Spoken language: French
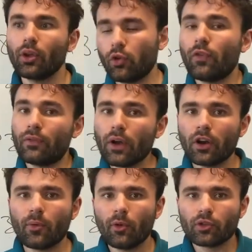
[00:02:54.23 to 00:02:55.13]
Donc on va voir
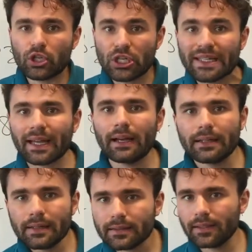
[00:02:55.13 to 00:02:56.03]
comment on
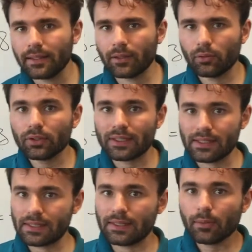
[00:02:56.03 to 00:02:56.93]
généralise l'écriture d'un
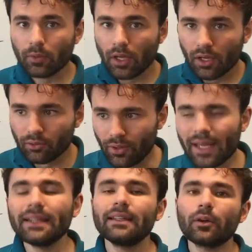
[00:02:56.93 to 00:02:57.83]
système de
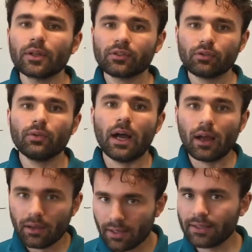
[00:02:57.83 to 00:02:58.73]
n équations
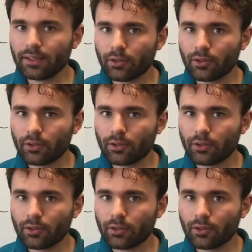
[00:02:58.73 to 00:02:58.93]
à n